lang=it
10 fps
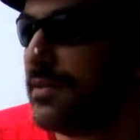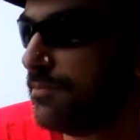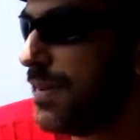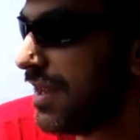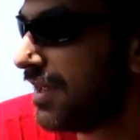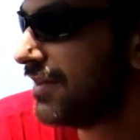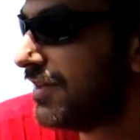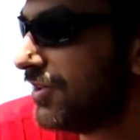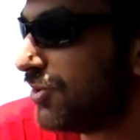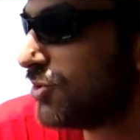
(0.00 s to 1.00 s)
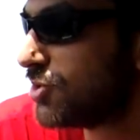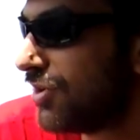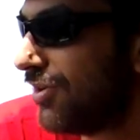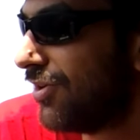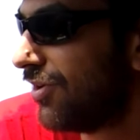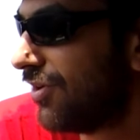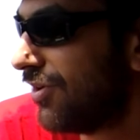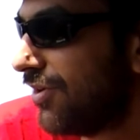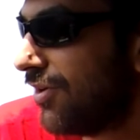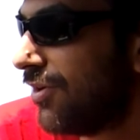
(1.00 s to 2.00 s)
Bene, detto
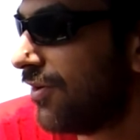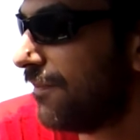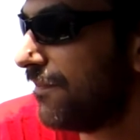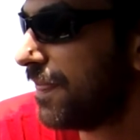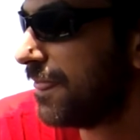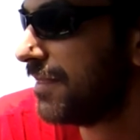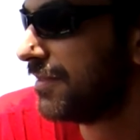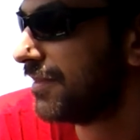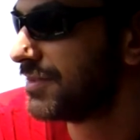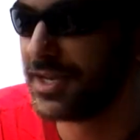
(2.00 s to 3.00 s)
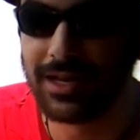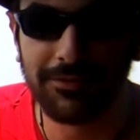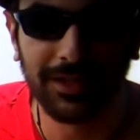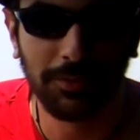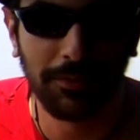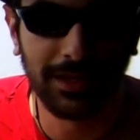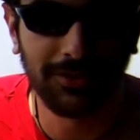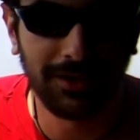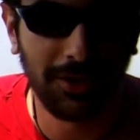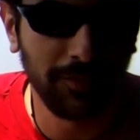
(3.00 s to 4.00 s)
ciò, è arrivato il
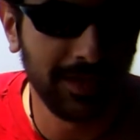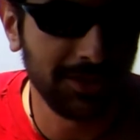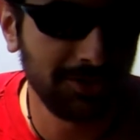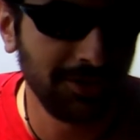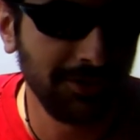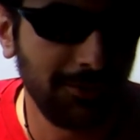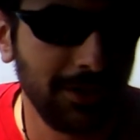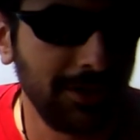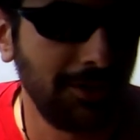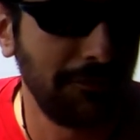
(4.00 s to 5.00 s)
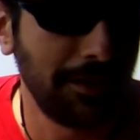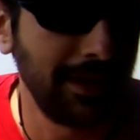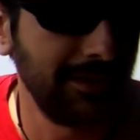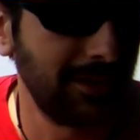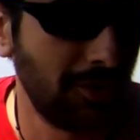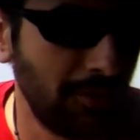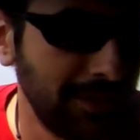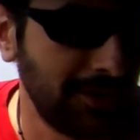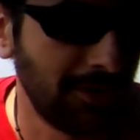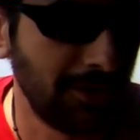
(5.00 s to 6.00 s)
momento delle nomination, quindi ovviamente
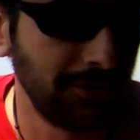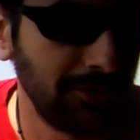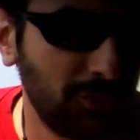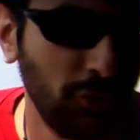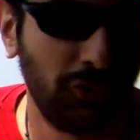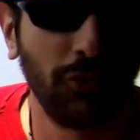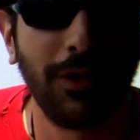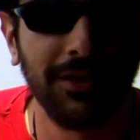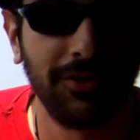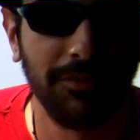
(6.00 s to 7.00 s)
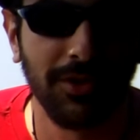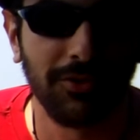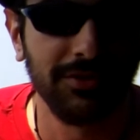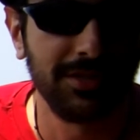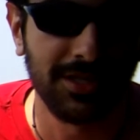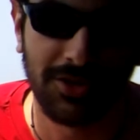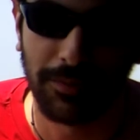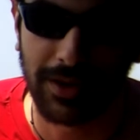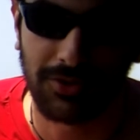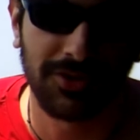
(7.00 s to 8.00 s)
nomino tutto quanto il mio consiglio
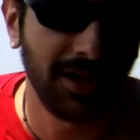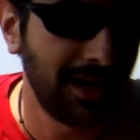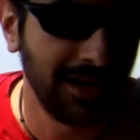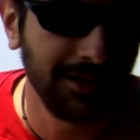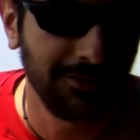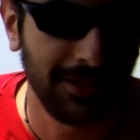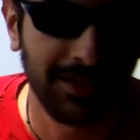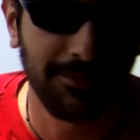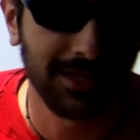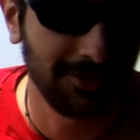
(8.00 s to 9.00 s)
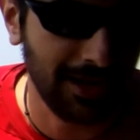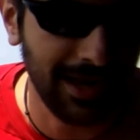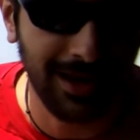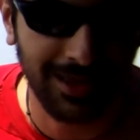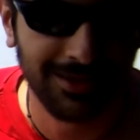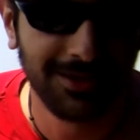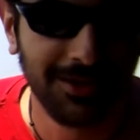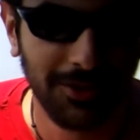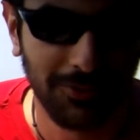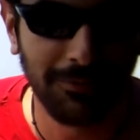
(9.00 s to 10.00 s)
parrocchiale, quindi mia sorella,
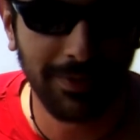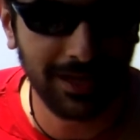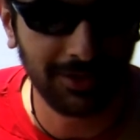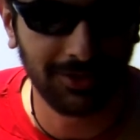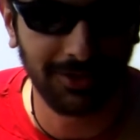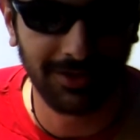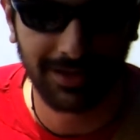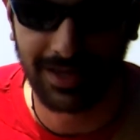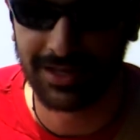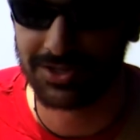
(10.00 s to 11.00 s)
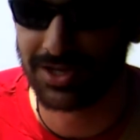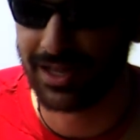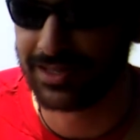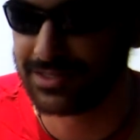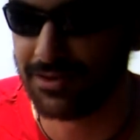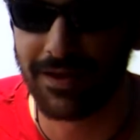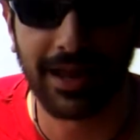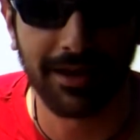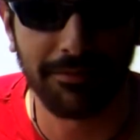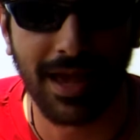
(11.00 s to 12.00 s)
Umberto, Angela,
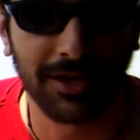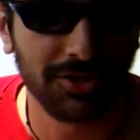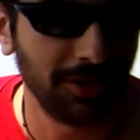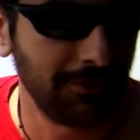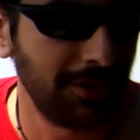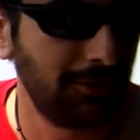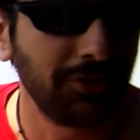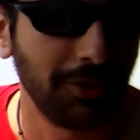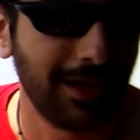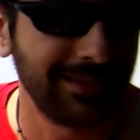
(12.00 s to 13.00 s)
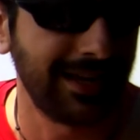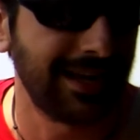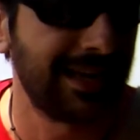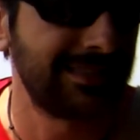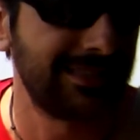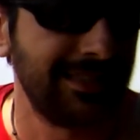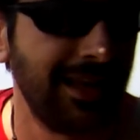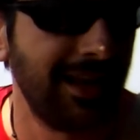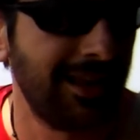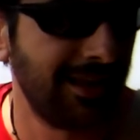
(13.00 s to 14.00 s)
Silvana e Biagio, quindi tutti quanti i ragazzi
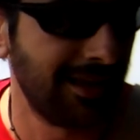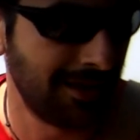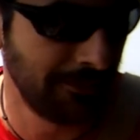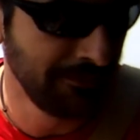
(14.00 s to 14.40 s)
del,